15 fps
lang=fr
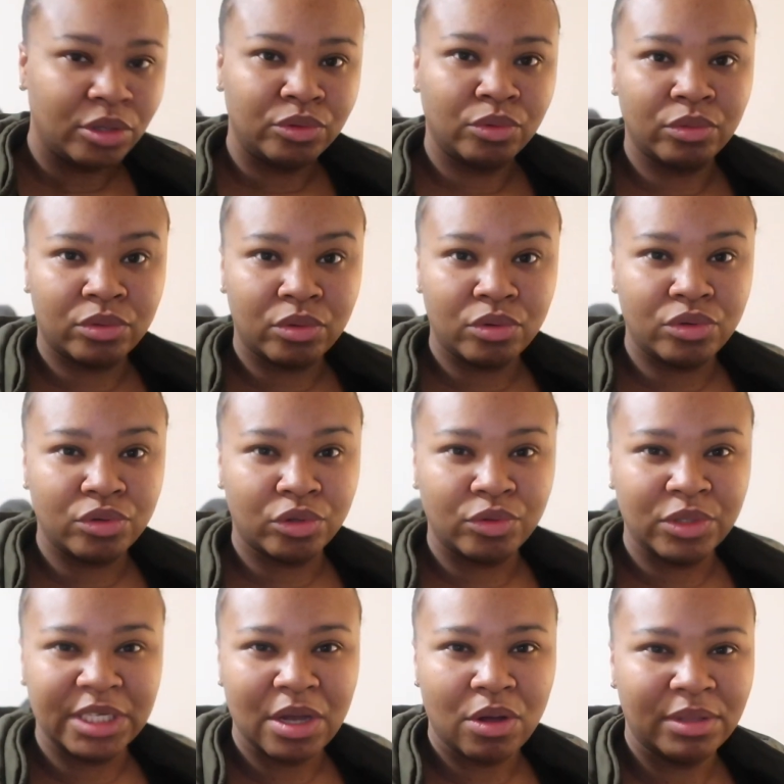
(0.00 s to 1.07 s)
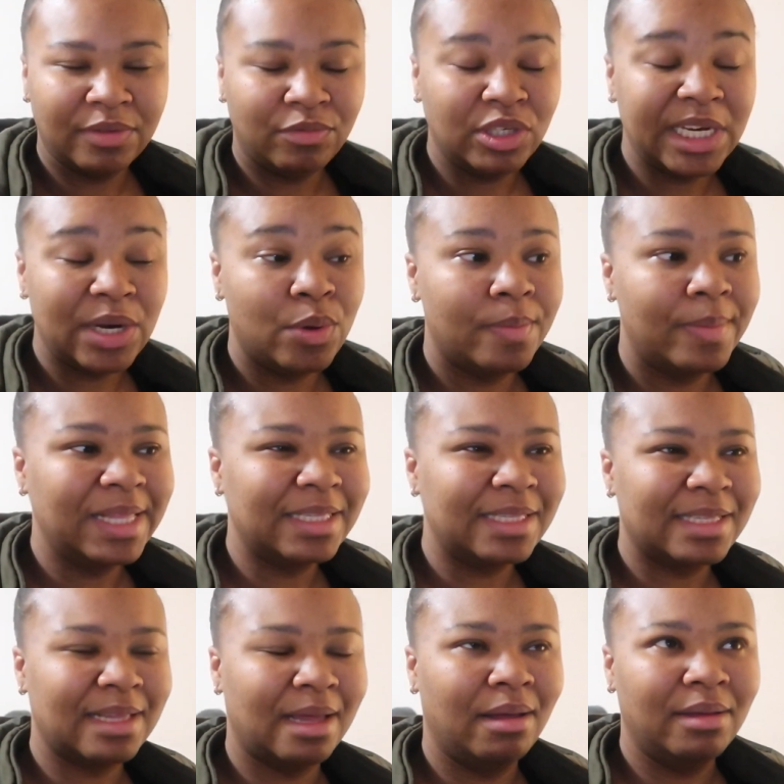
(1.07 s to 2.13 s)
Donc aujourd'hui, j'ai rendez-vous chez le
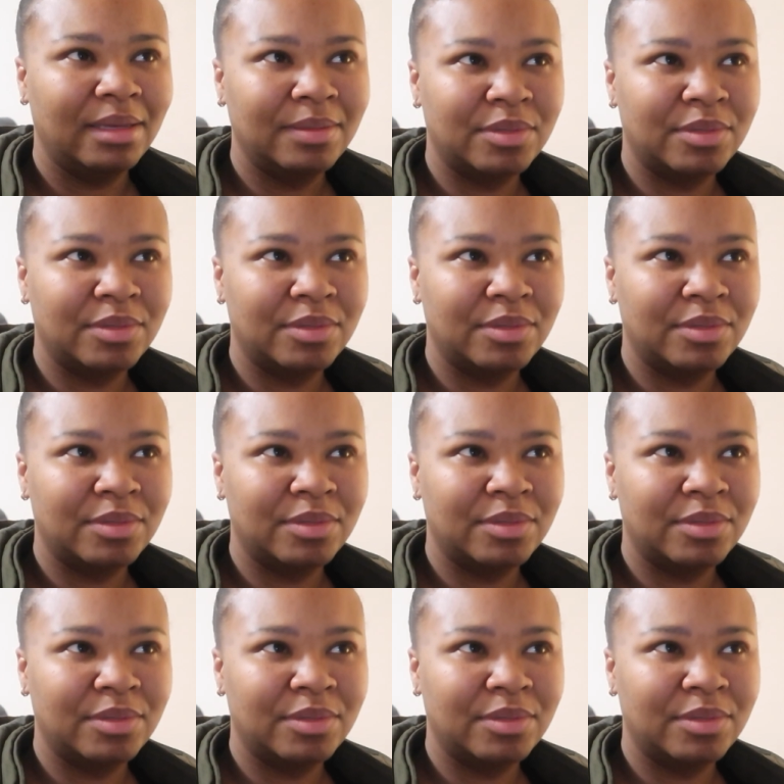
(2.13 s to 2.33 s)
médecin.